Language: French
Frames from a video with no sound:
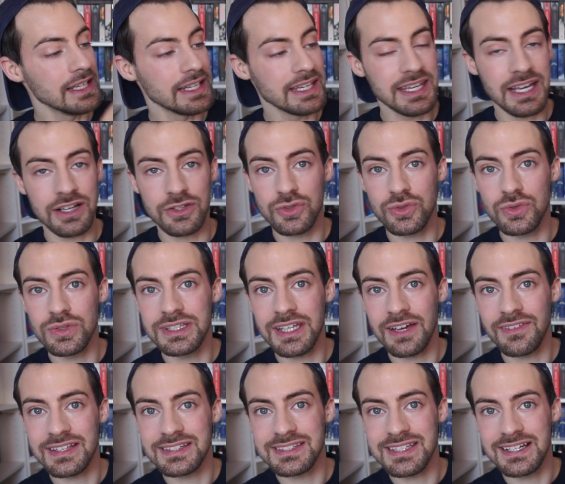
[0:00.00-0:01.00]
Et ensuite,
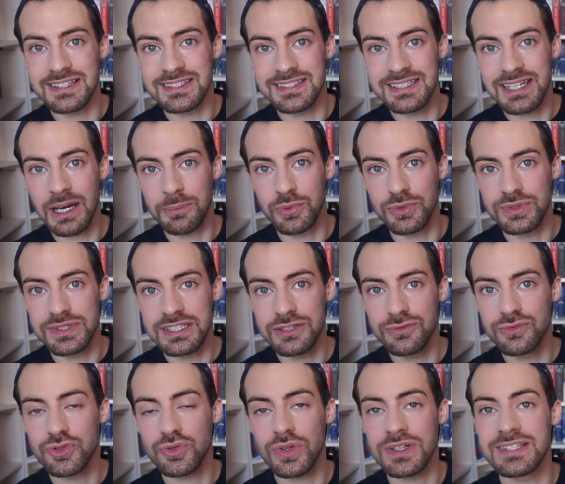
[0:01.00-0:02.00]
avec celle-ci, la
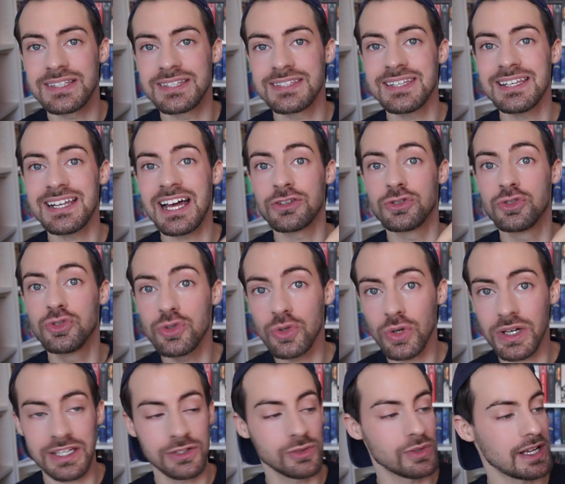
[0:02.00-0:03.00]
petite, vous choisissez la
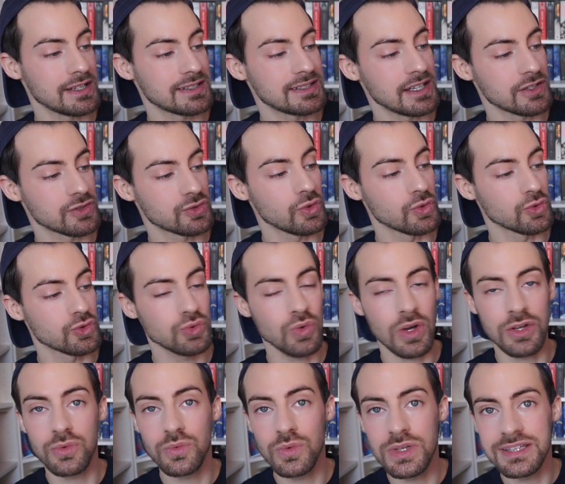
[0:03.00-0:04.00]
durée de la séance, donc
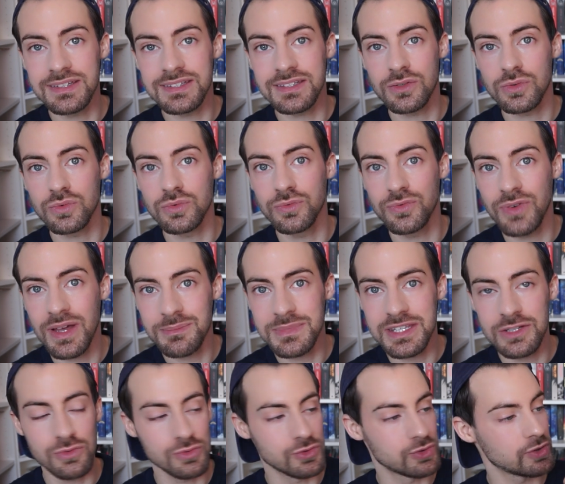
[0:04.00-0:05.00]
soit 8 ou 20
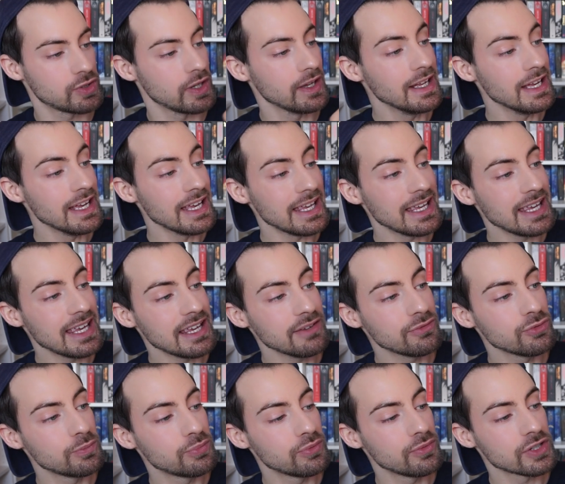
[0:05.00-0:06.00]
minutes et
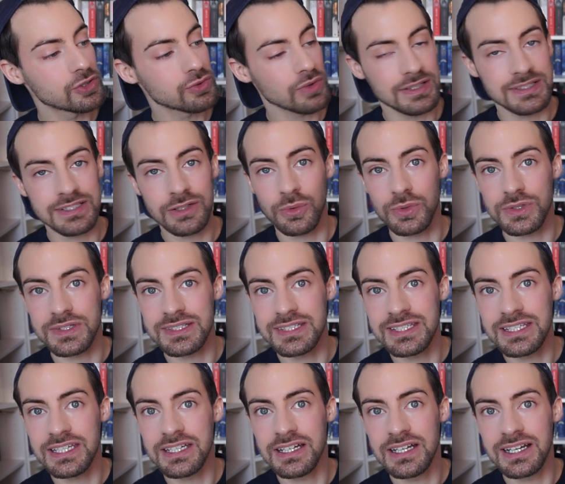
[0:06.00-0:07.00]
vous pouvez choisir
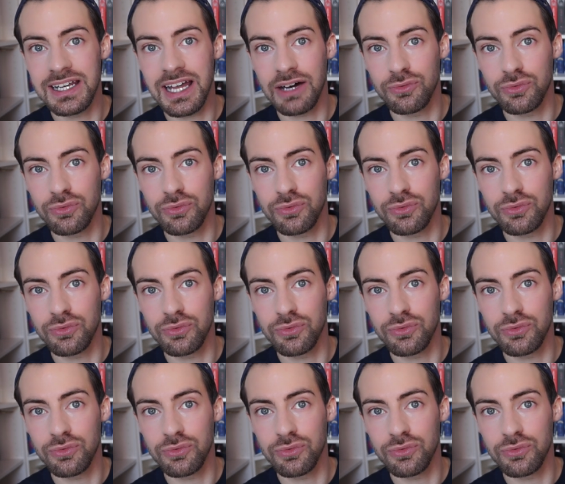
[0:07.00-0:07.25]
aussi la